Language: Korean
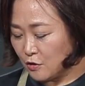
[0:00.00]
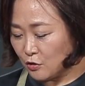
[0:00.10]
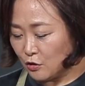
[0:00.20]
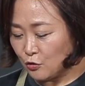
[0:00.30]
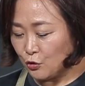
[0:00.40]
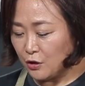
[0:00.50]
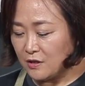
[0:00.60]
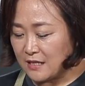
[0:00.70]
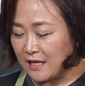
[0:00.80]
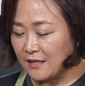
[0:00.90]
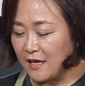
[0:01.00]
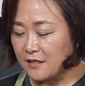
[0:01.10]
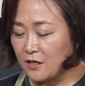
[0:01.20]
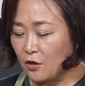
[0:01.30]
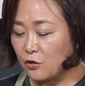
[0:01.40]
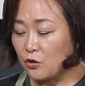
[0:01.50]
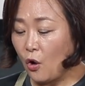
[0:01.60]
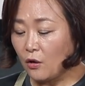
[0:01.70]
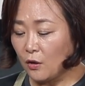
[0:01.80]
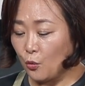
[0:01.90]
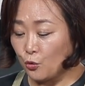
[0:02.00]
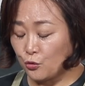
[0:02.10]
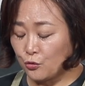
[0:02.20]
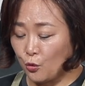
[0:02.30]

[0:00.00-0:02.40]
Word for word: 끓고 있는 상태에서 떡이 오르르